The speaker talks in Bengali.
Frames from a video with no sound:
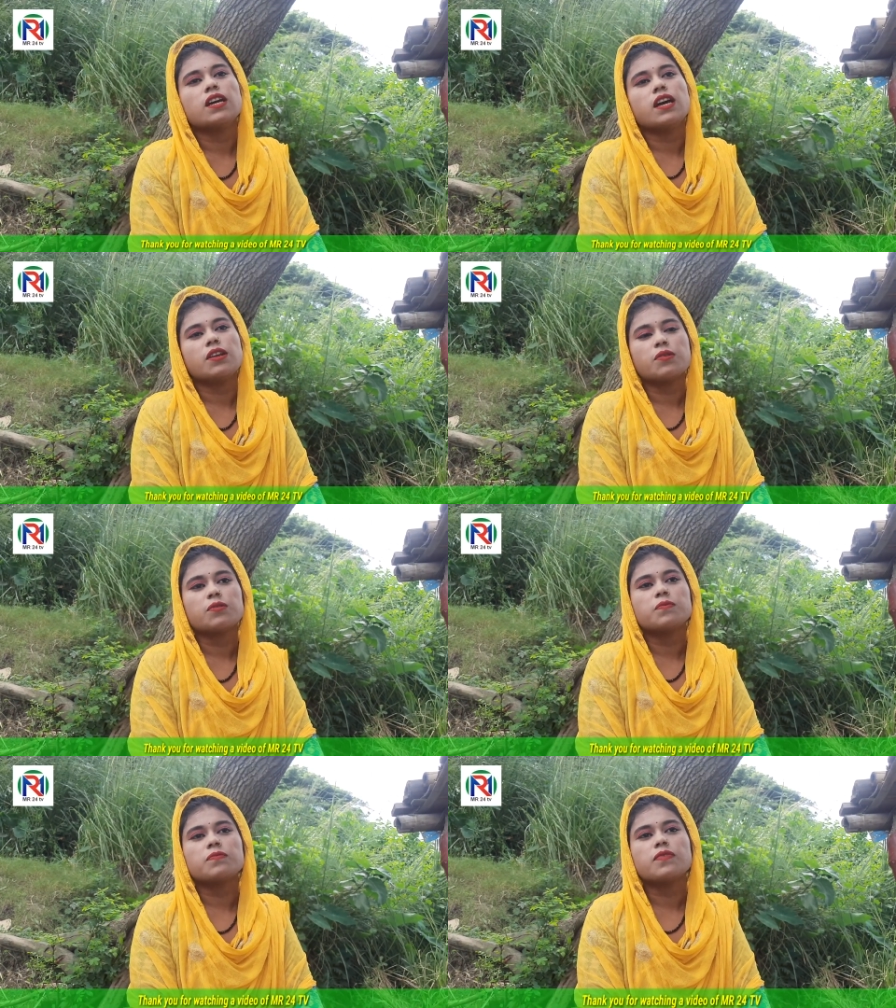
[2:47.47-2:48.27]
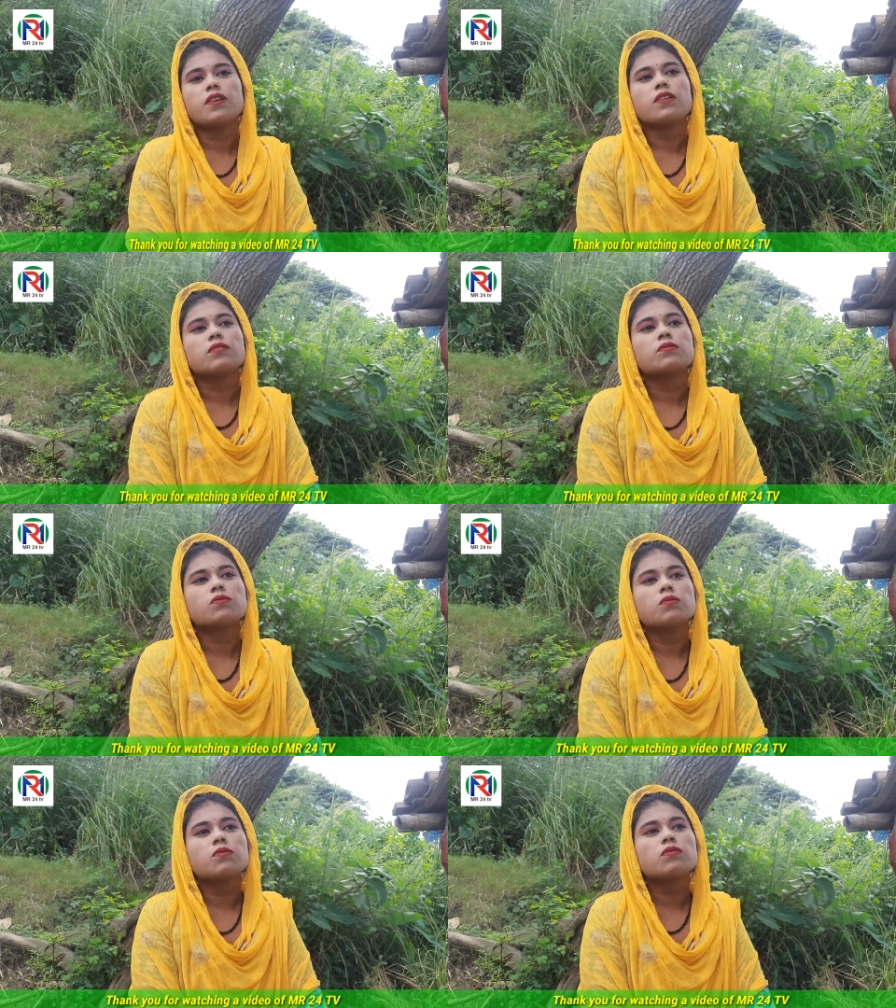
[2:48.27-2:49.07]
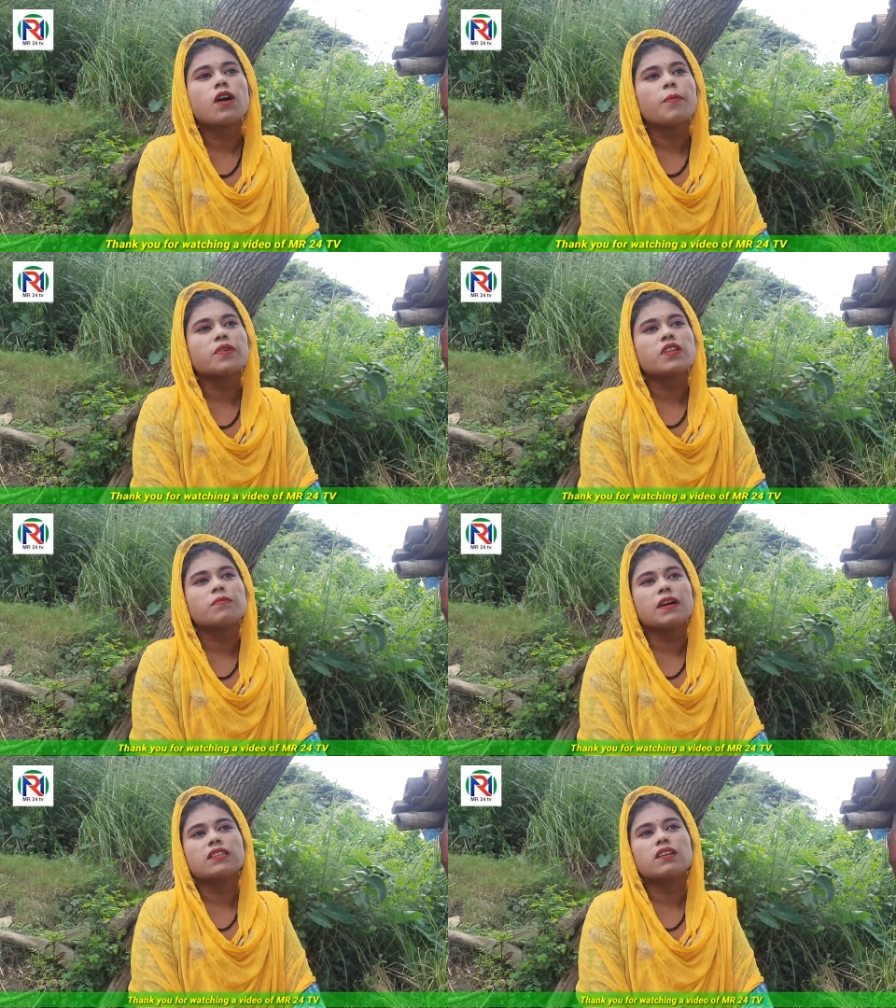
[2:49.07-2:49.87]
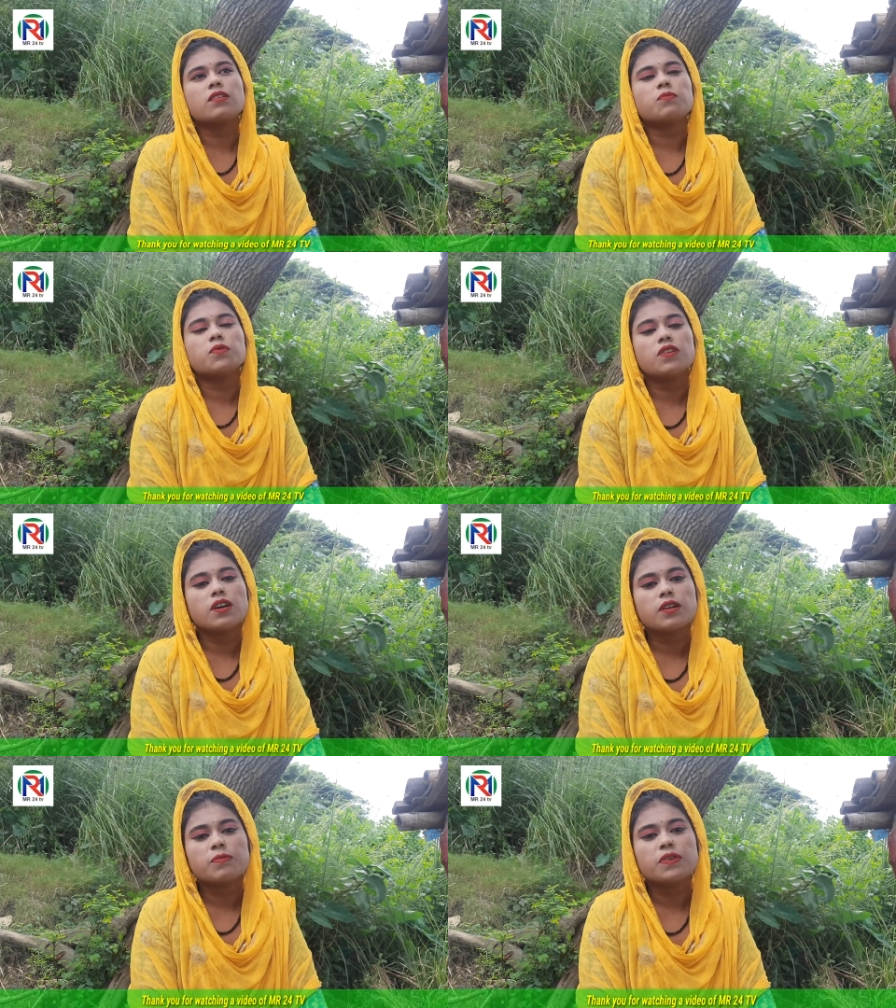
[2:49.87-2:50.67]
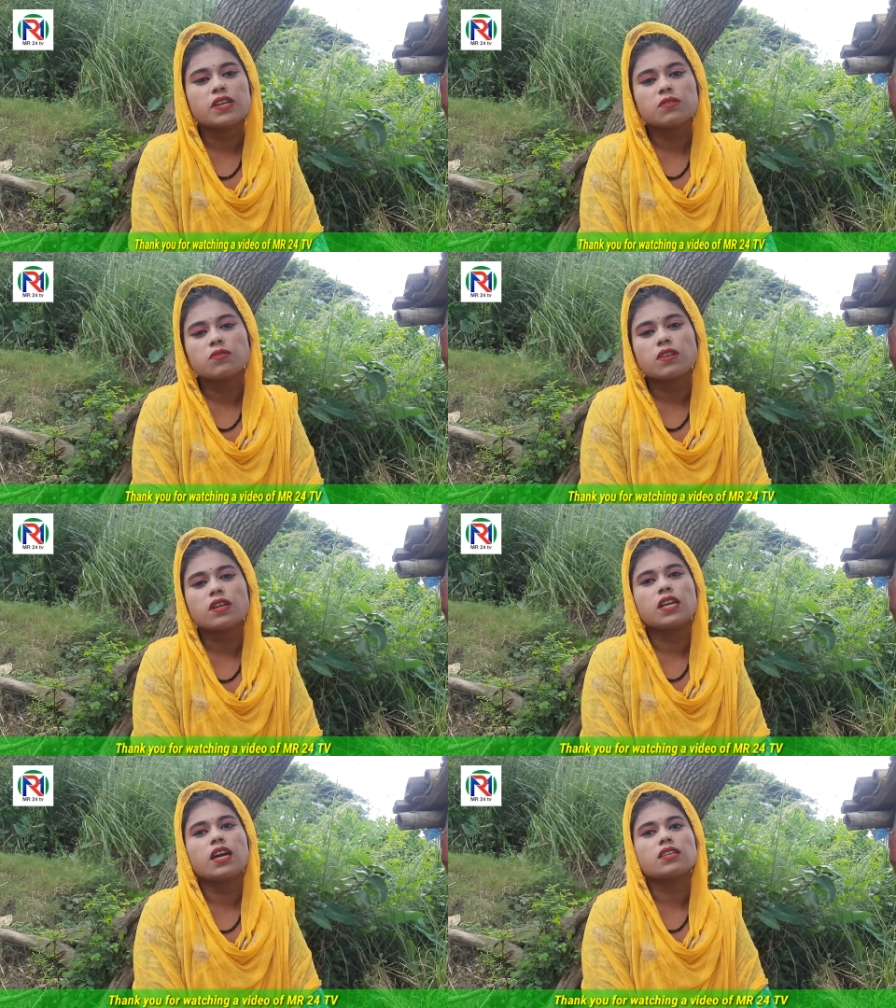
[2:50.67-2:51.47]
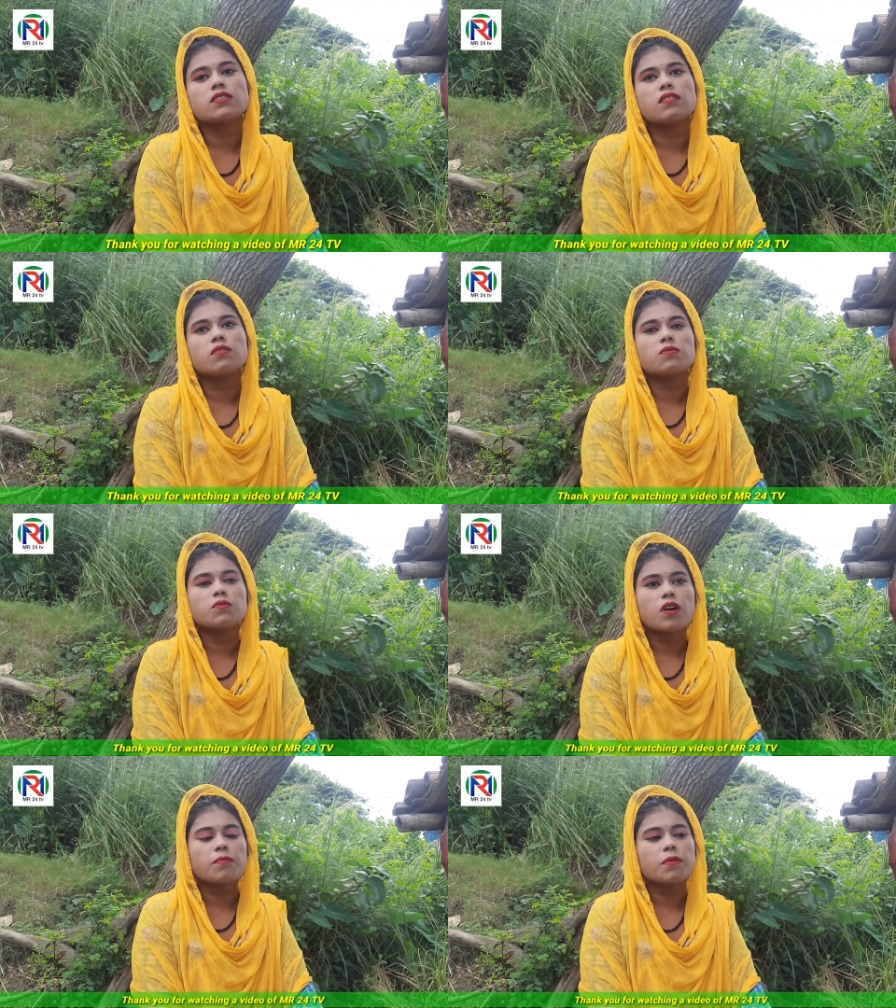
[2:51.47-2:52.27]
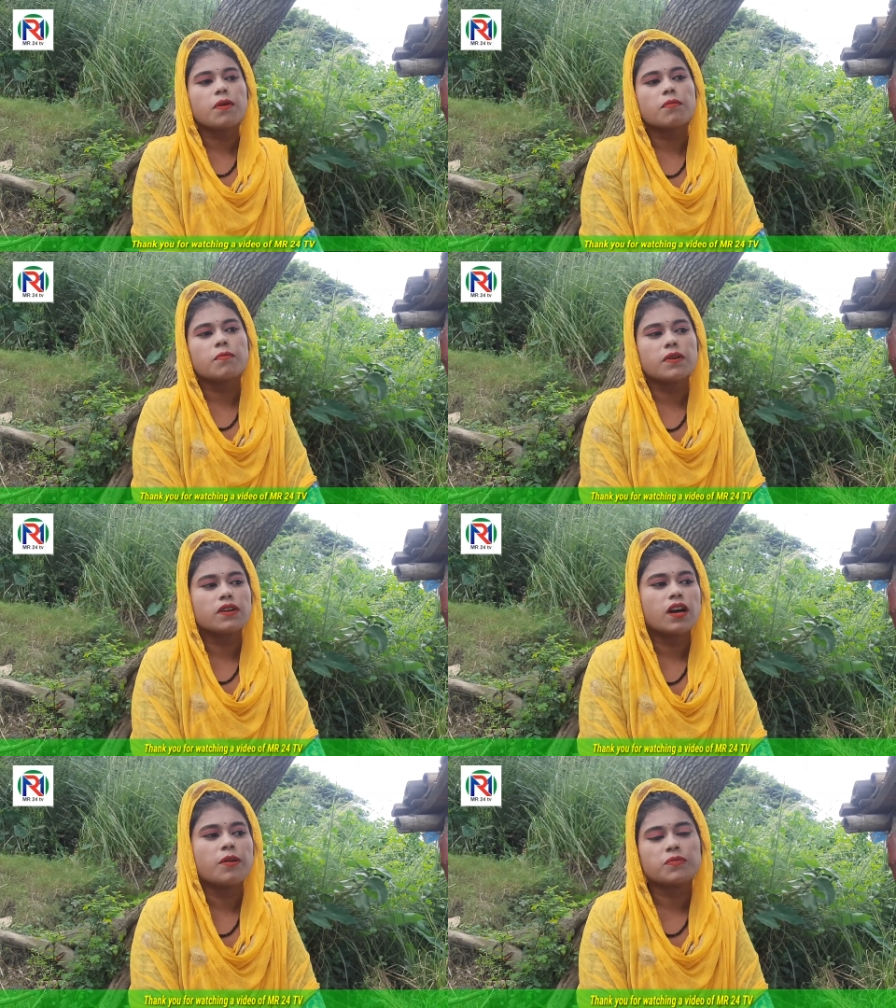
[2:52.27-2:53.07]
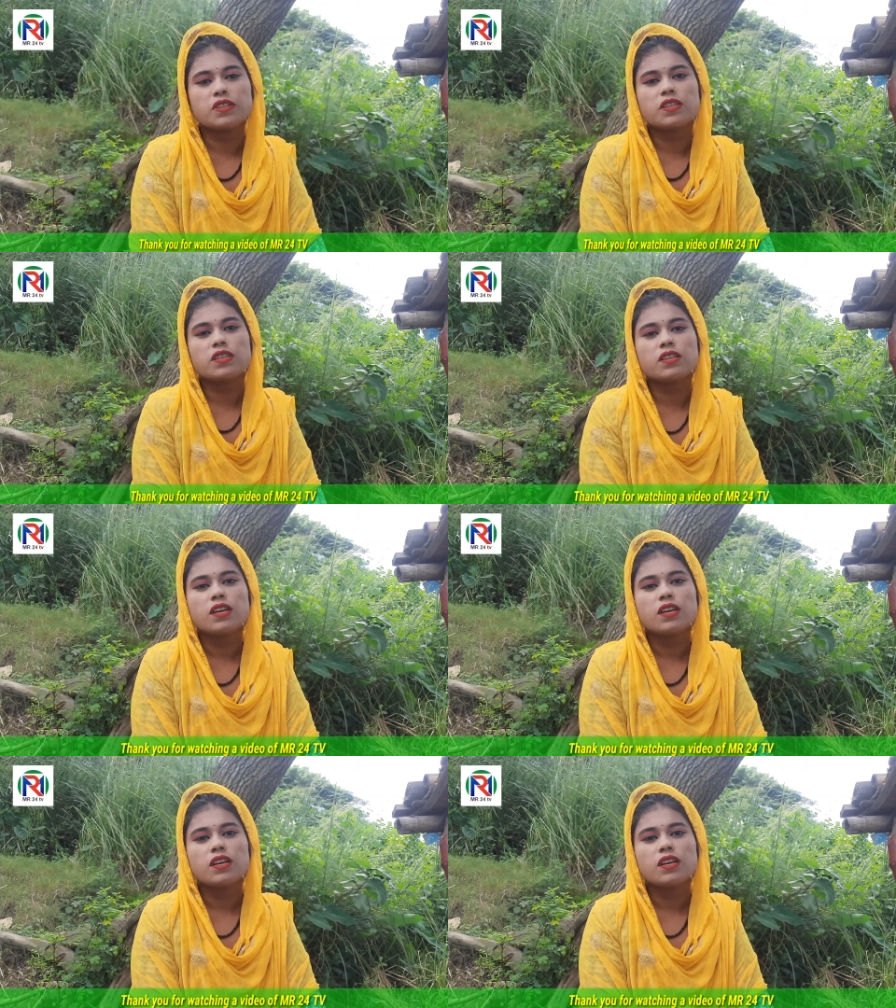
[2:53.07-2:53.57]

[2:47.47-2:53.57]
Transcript: এইরকম কিন্তু আমাদের দাদার মধ্যে এখানে বিয়ের কথা নিয়ে আইছিল কিন্তু আমার বাবা মা আমি কি